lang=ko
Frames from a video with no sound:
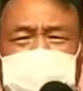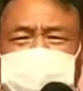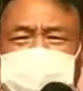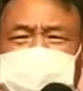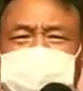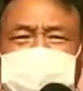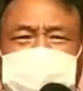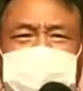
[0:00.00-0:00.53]
그런
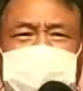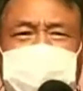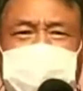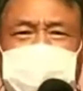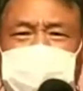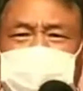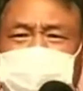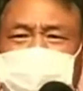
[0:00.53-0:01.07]
얘기를
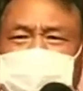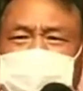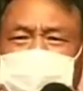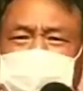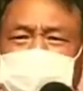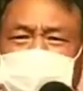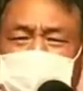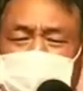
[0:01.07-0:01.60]
하더라고요.
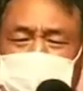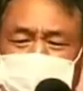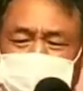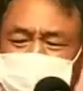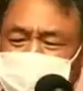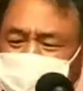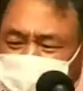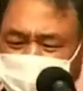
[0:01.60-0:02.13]
뭐니까
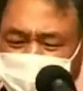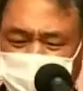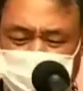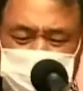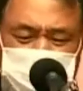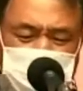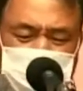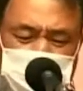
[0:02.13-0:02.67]

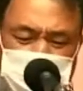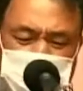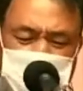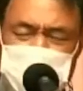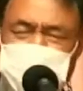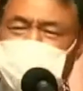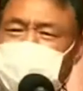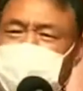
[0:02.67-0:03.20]

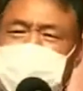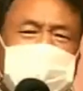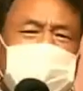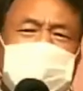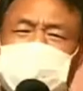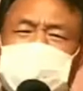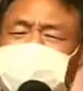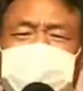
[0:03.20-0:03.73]
교회
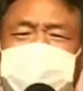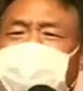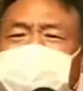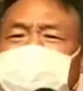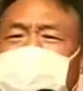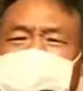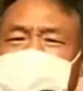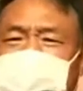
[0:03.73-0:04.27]
너무 돈 많이
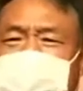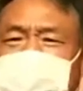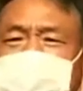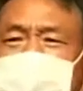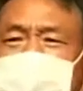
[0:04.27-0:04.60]
들어가서